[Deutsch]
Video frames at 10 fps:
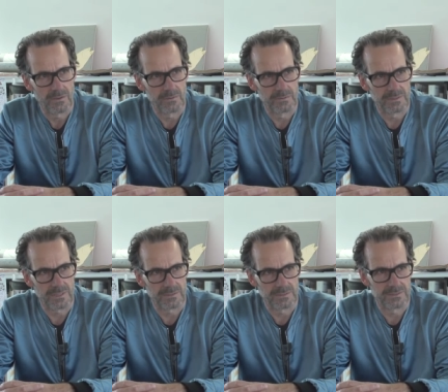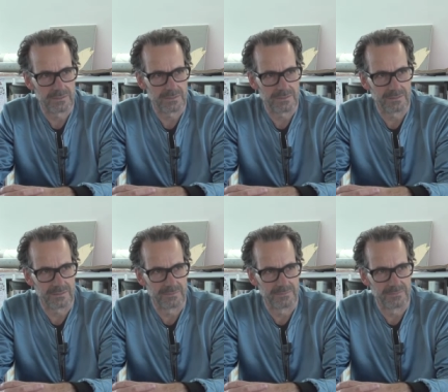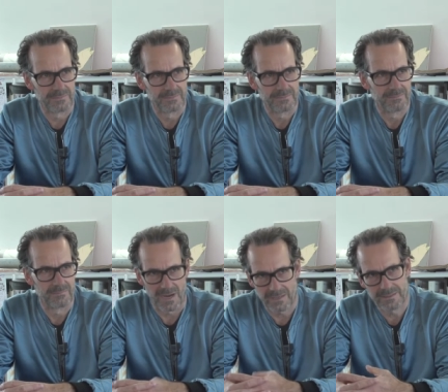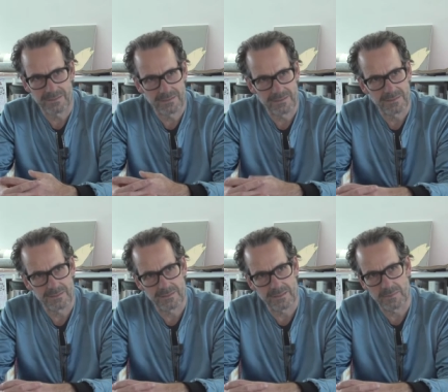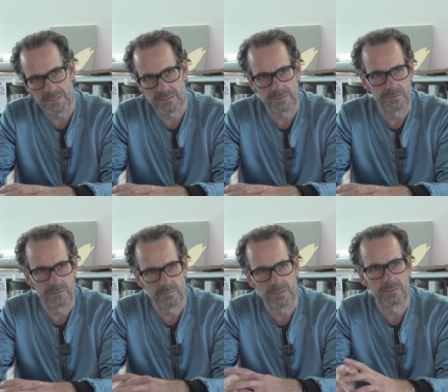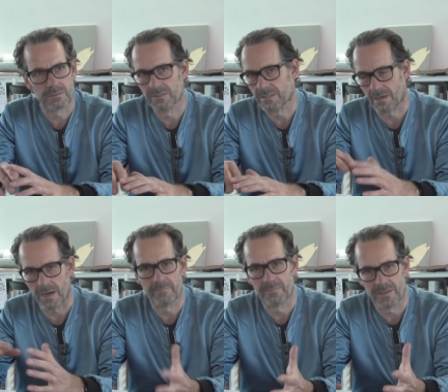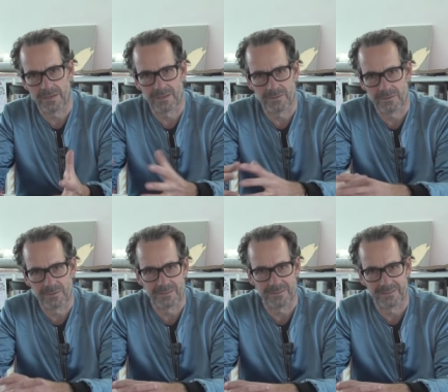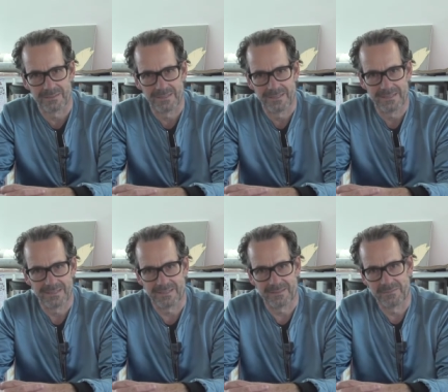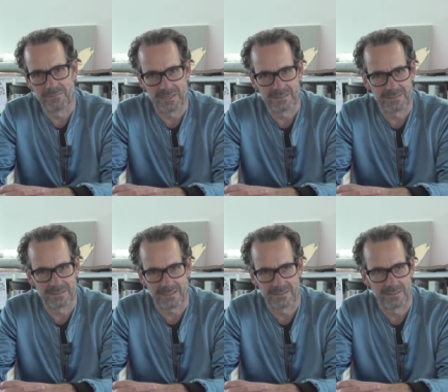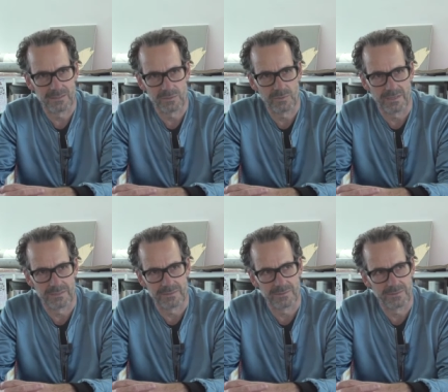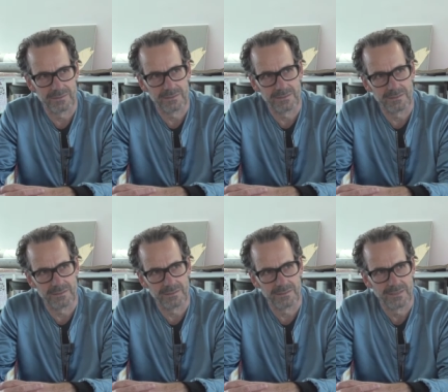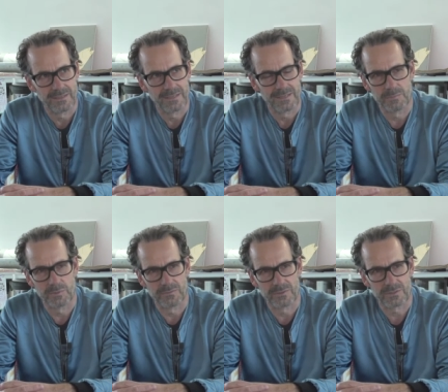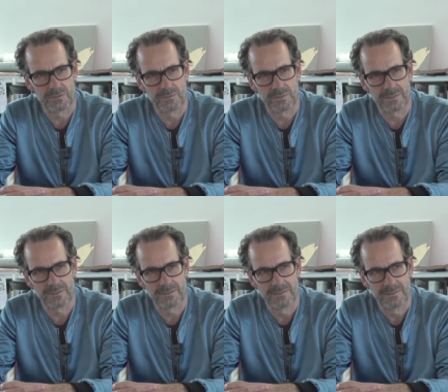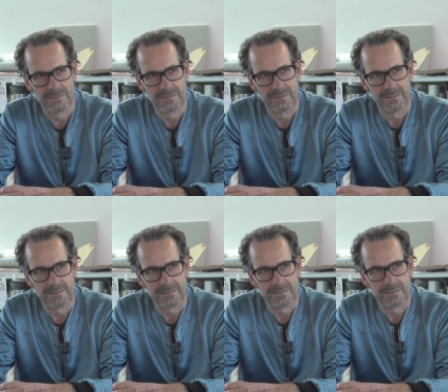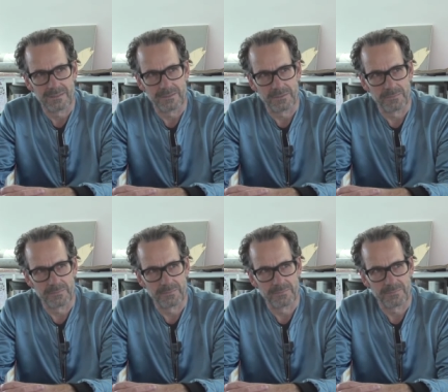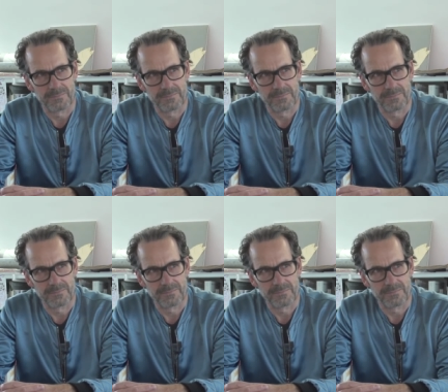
und das ähm, mag ich aber es ist natürlich immer ein gewisser Rahmen, der auch äh, dann manche Sachen nicht zulässt. Und die, die Professur ähm,